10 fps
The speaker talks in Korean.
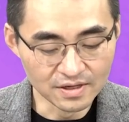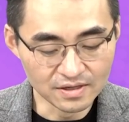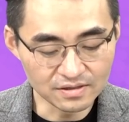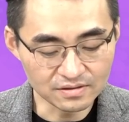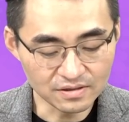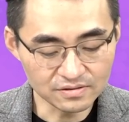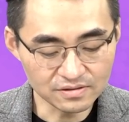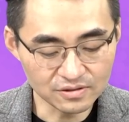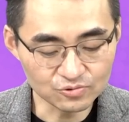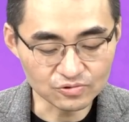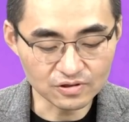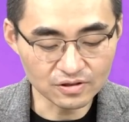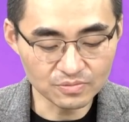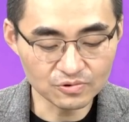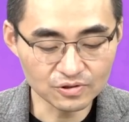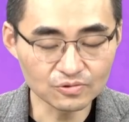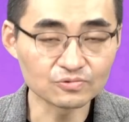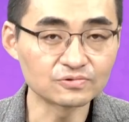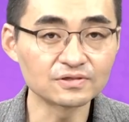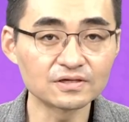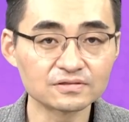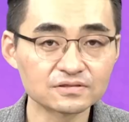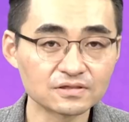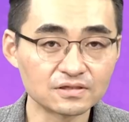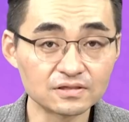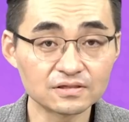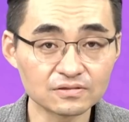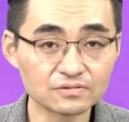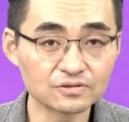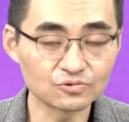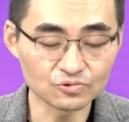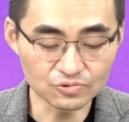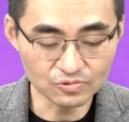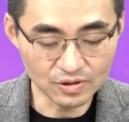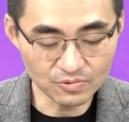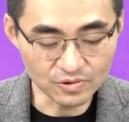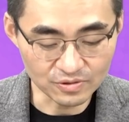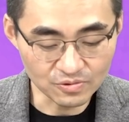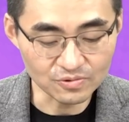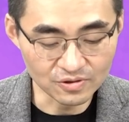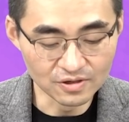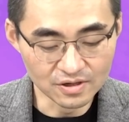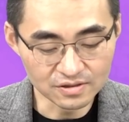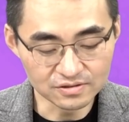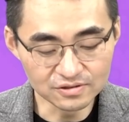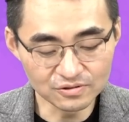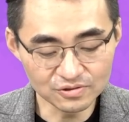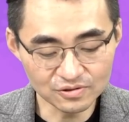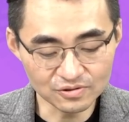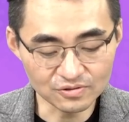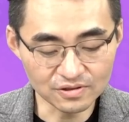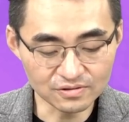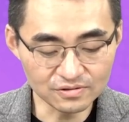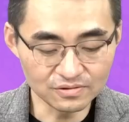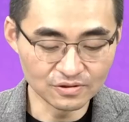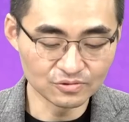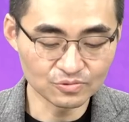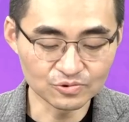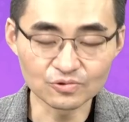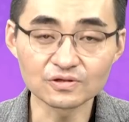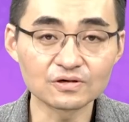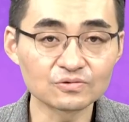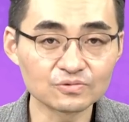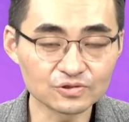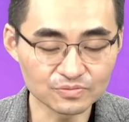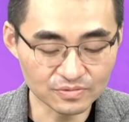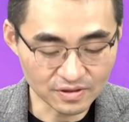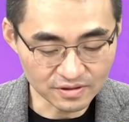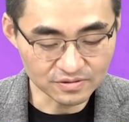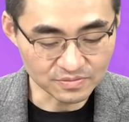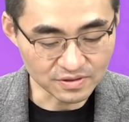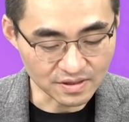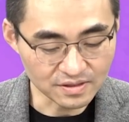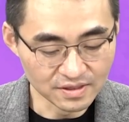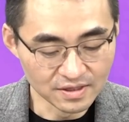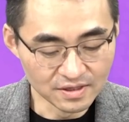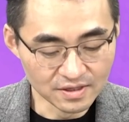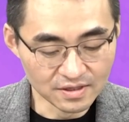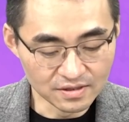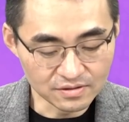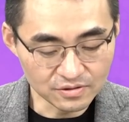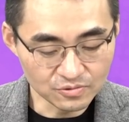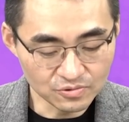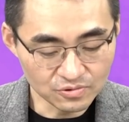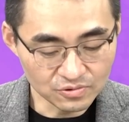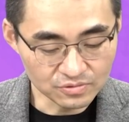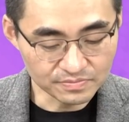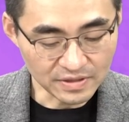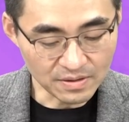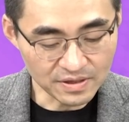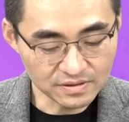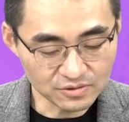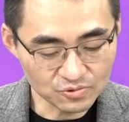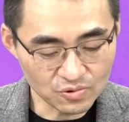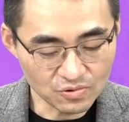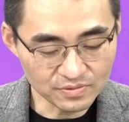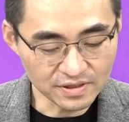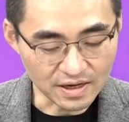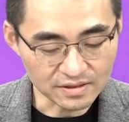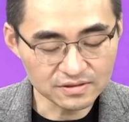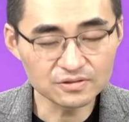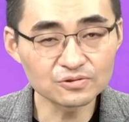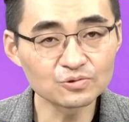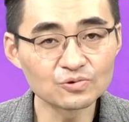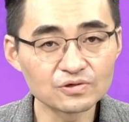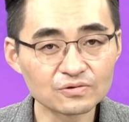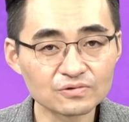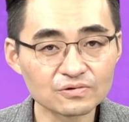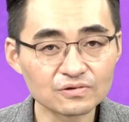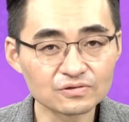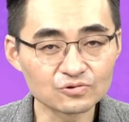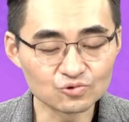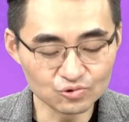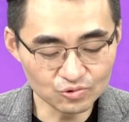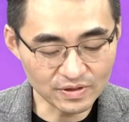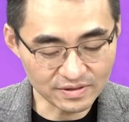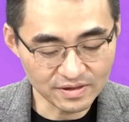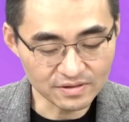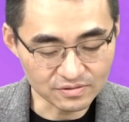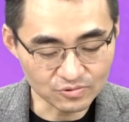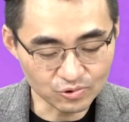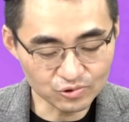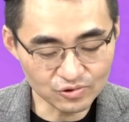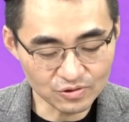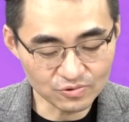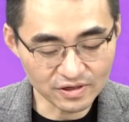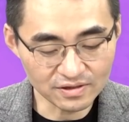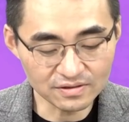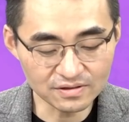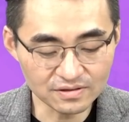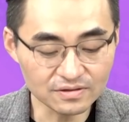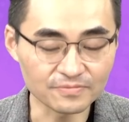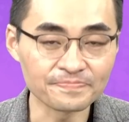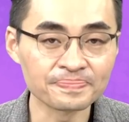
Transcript: 이 테슬라의 주가 회복이 또 국내 증시 2차 전지주 회복에도 긍정적인 영향을 좀 줬다라고 보시면 되겠습니다. 그리고 다만 이제 조금 이제 악재성 요인이었던 건 이제 주후반에 그 호주하고 캐나다가